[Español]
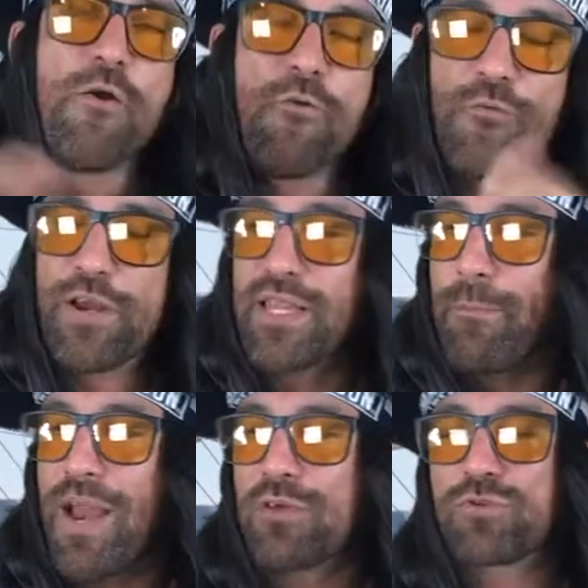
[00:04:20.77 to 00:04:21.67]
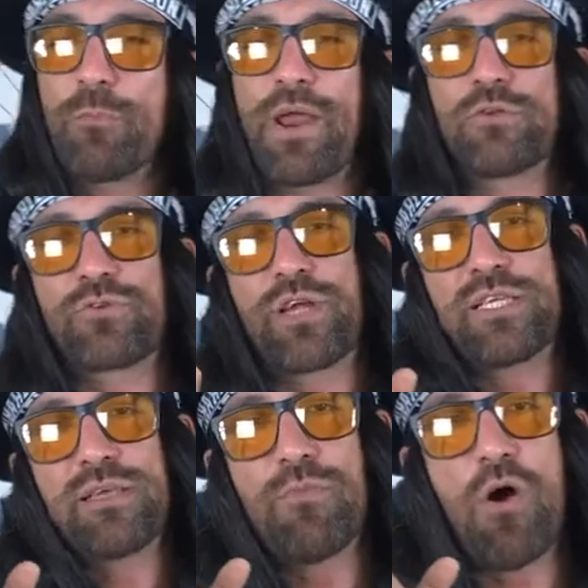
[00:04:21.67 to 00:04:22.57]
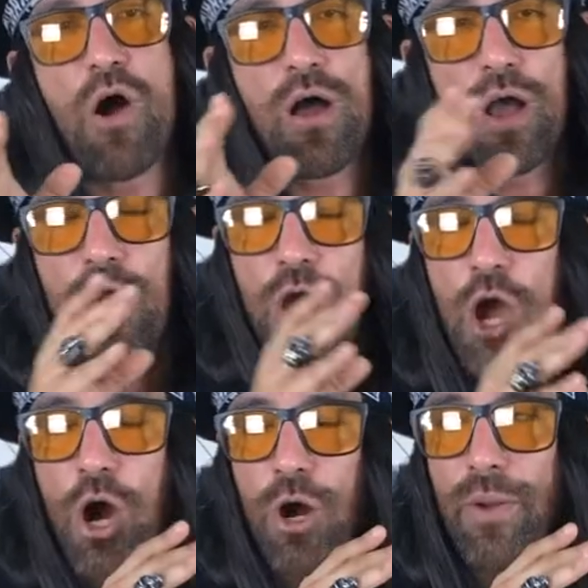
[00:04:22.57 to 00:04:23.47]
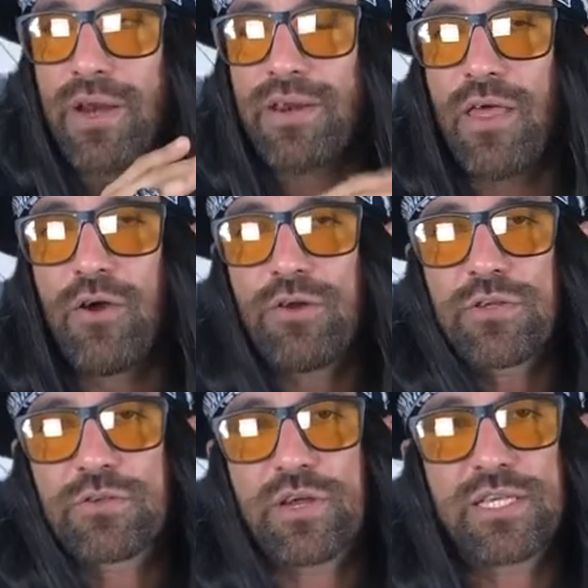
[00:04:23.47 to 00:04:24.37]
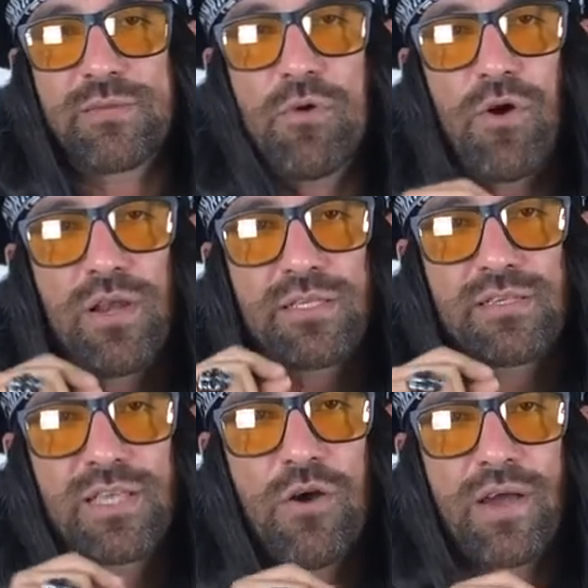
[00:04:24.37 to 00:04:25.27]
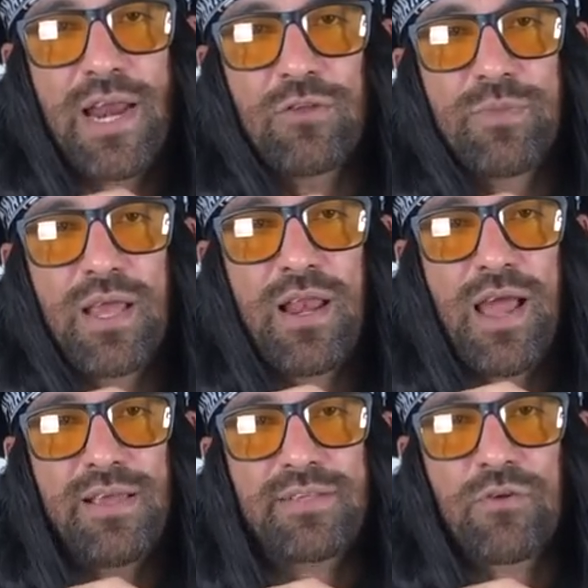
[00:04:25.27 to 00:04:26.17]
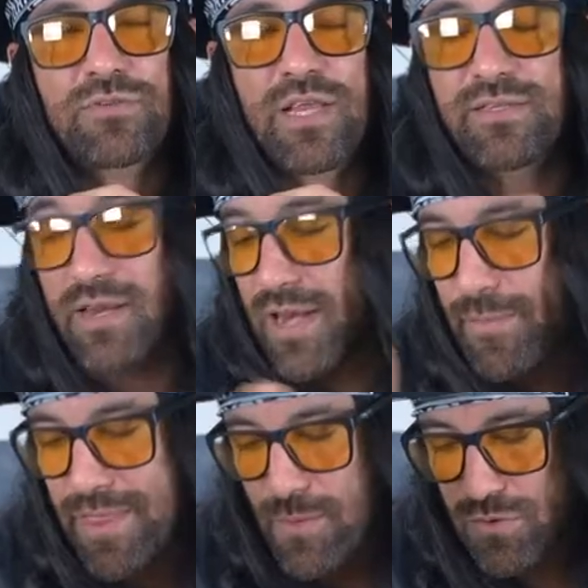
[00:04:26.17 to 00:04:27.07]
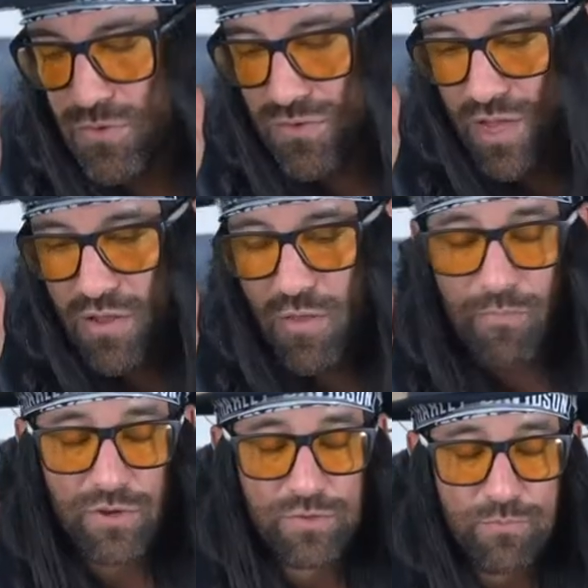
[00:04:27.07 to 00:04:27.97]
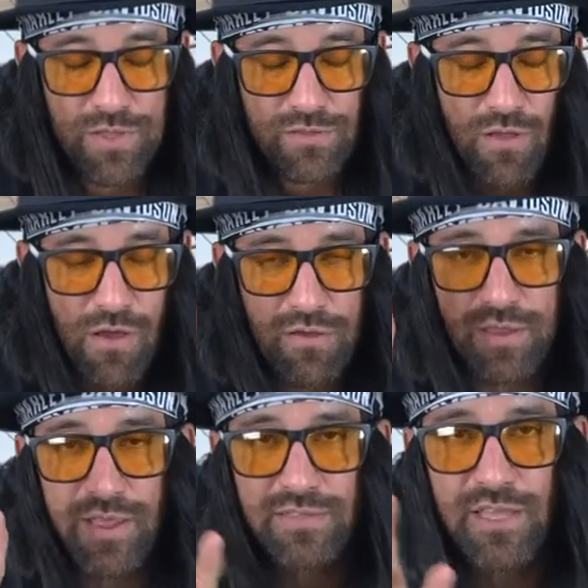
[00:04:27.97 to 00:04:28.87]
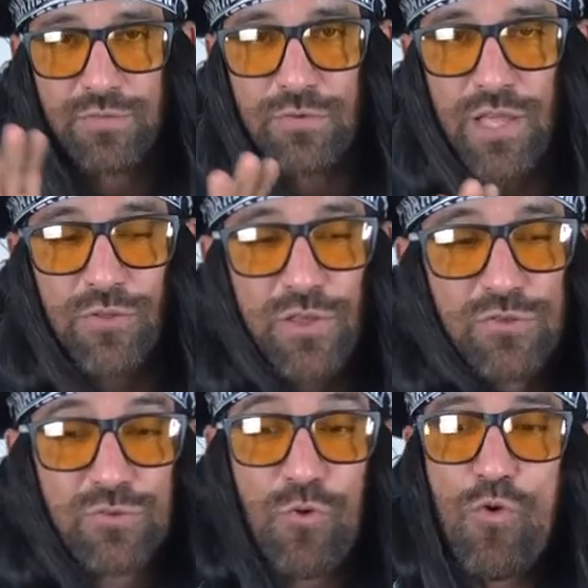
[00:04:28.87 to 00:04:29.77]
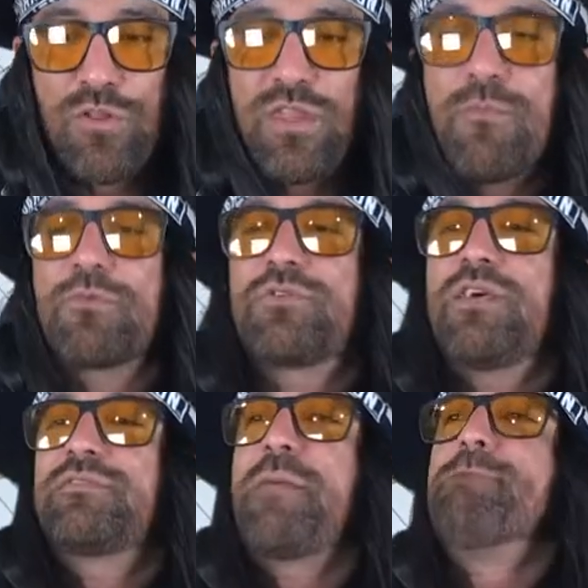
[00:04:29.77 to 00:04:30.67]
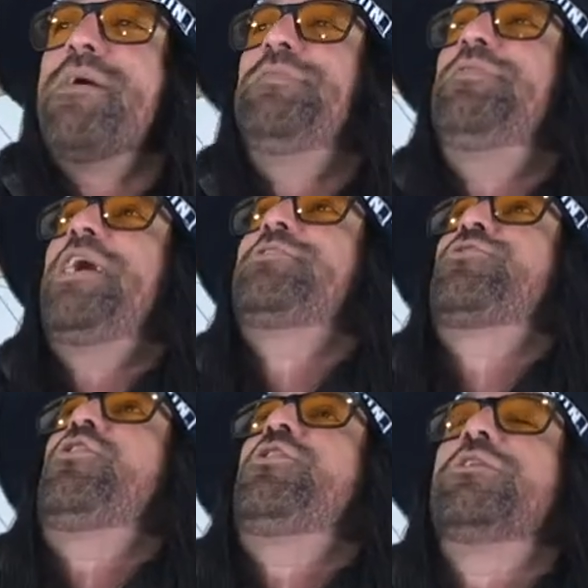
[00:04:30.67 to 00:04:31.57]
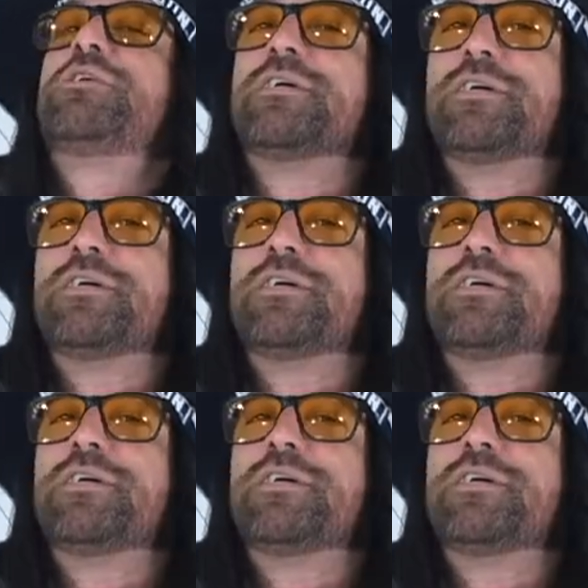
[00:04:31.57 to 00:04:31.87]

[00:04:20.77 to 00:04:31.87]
Fuerte aplauso para nuestro queridísimo gobernador, nuestro queridísimo licenciado Carlos Miguel Aiza González, al que le mandamos un saludo, por supuesto, que ya está disfrutando de sus últimos días de mandato